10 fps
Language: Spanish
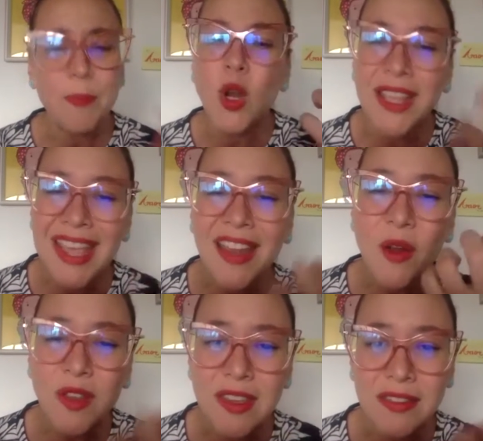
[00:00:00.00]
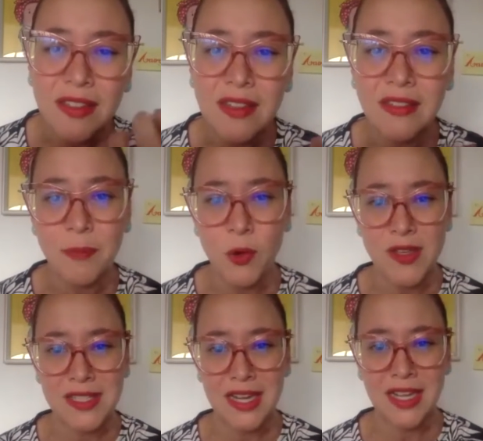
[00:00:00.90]
¿Por qué escogiste este tipo
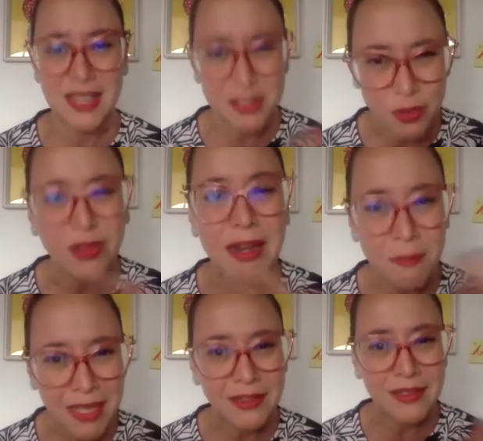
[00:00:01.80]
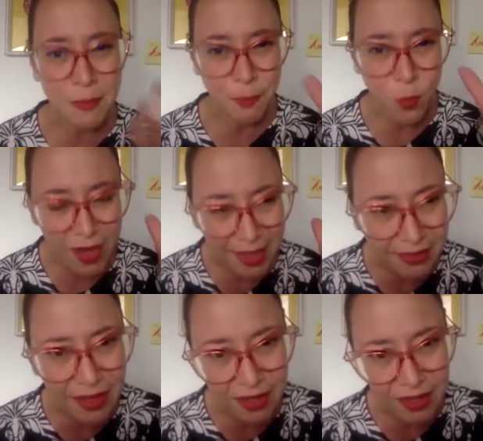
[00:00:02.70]
de series y eso realmente se puede
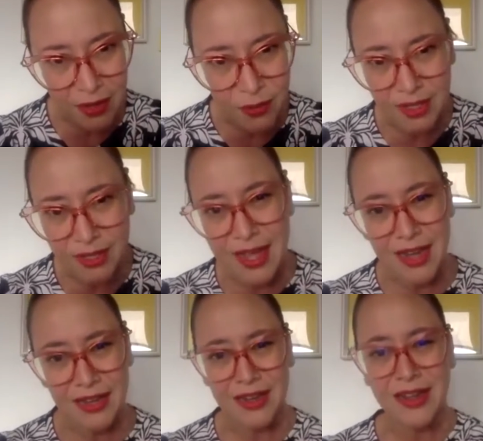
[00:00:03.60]
trasladar a la vida real?